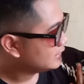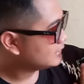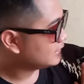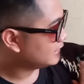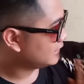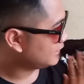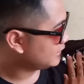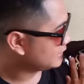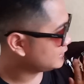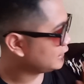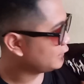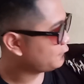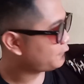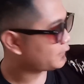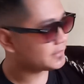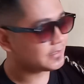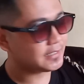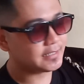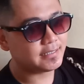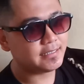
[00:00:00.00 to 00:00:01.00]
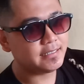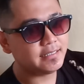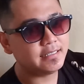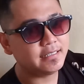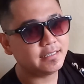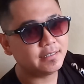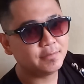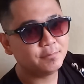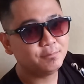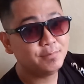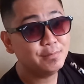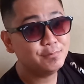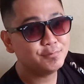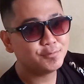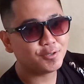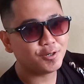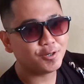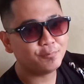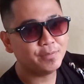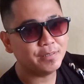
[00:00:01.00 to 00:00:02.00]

uh, silvernya ini bim solo